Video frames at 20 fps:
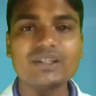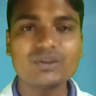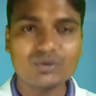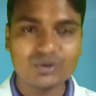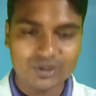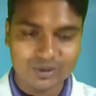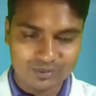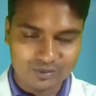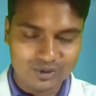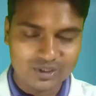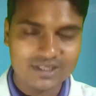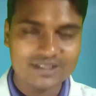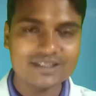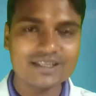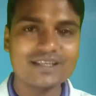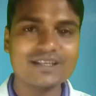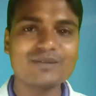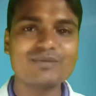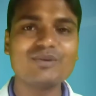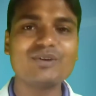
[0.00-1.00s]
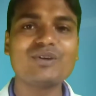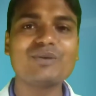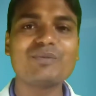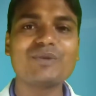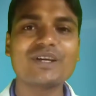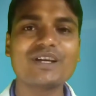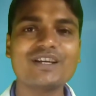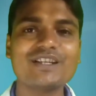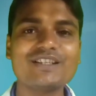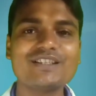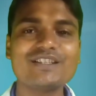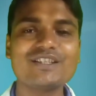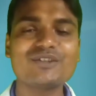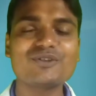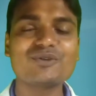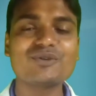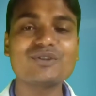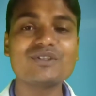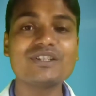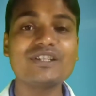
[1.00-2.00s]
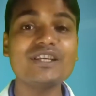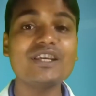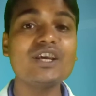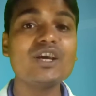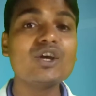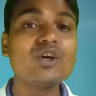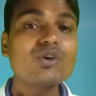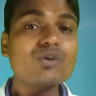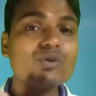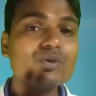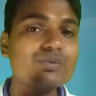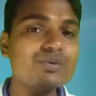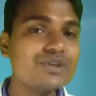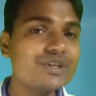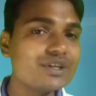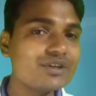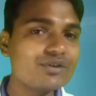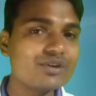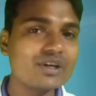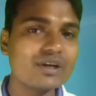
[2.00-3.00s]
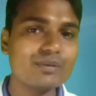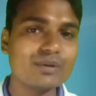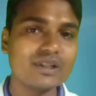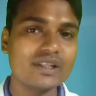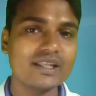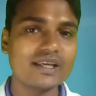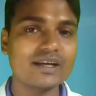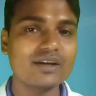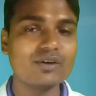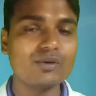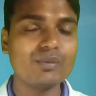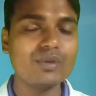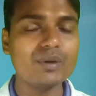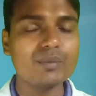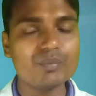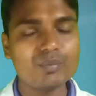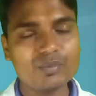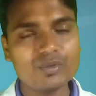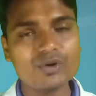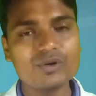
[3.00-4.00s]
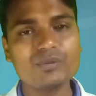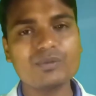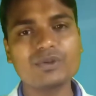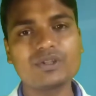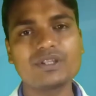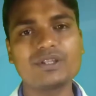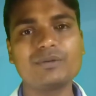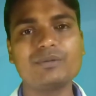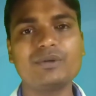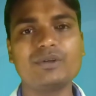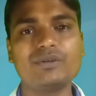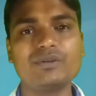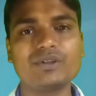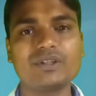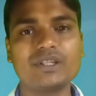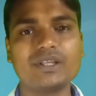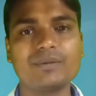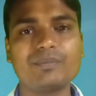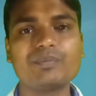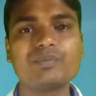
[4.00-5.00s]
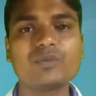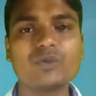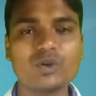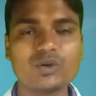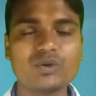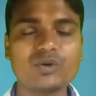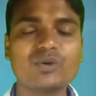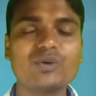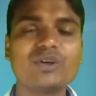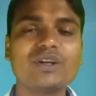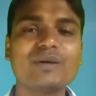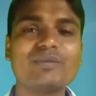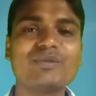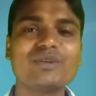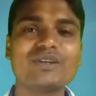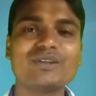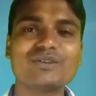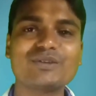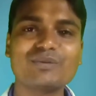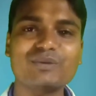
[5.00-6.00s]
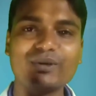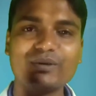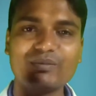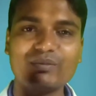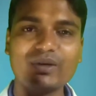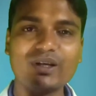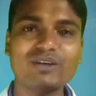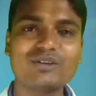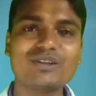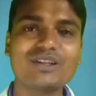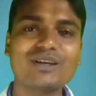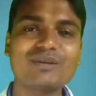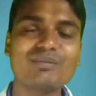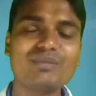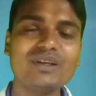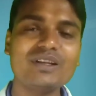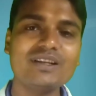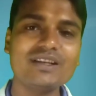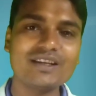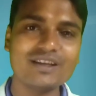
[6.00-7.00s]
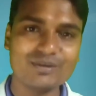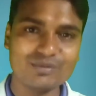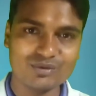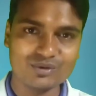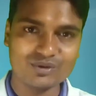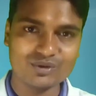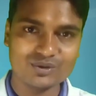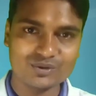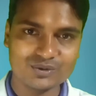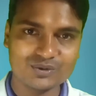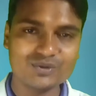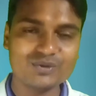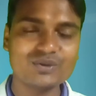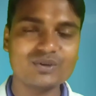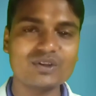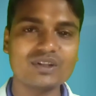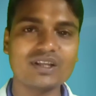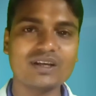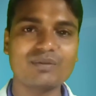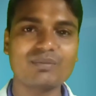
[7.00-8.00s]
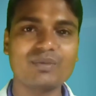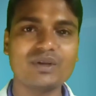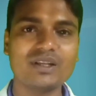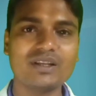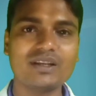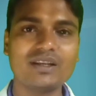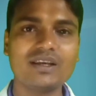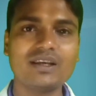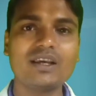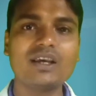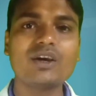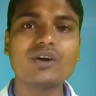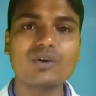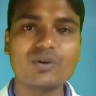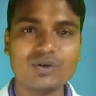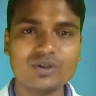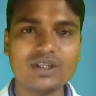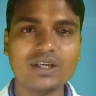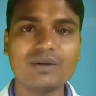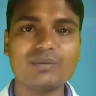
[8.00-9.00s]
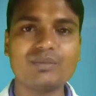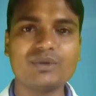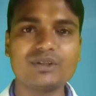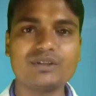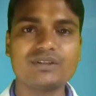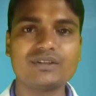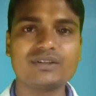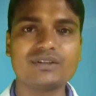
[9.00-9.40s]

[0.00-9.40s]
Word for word: তো এই বলে আজকের এই ভিডিও আমি এখানেই শেষ করছি খুব শীঘ্রই আবার দেখা হবে পরবর্তী ভিডিওতে ততক্ষণে আপনারা সবাই ভালো থাকবেন এবং সুস্থ থাকবেন খোদা হাফেজ